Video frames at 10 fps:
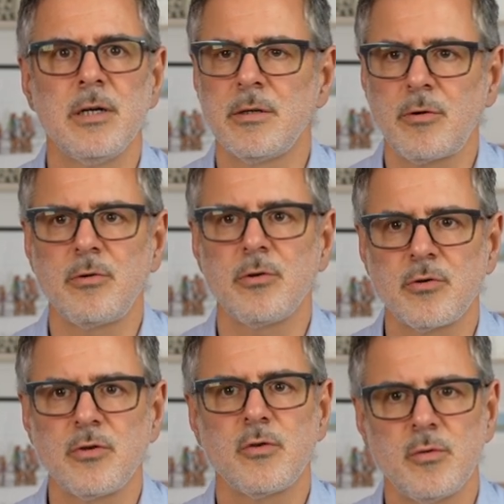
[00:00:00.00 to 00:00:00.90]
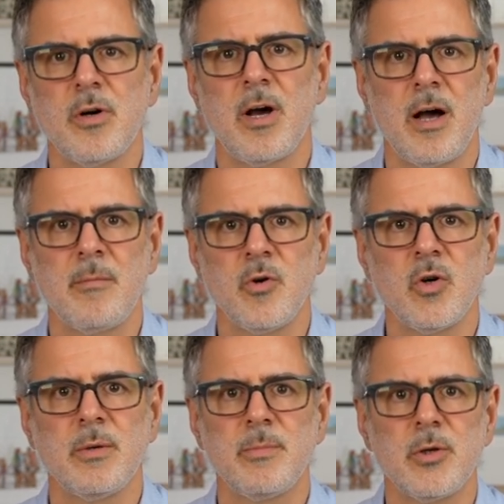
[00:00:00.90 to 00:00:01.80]
Les trucs urgents sont
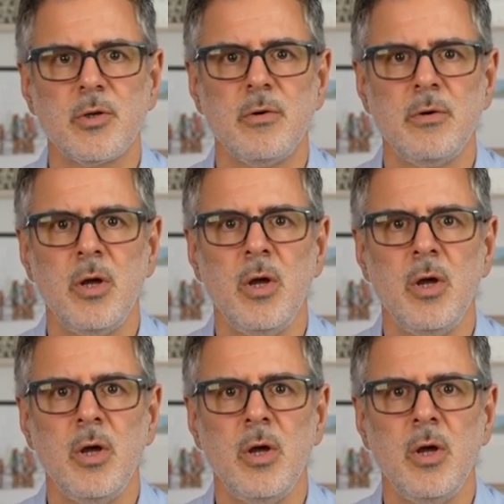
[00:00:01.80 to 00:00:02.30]
rarement importants.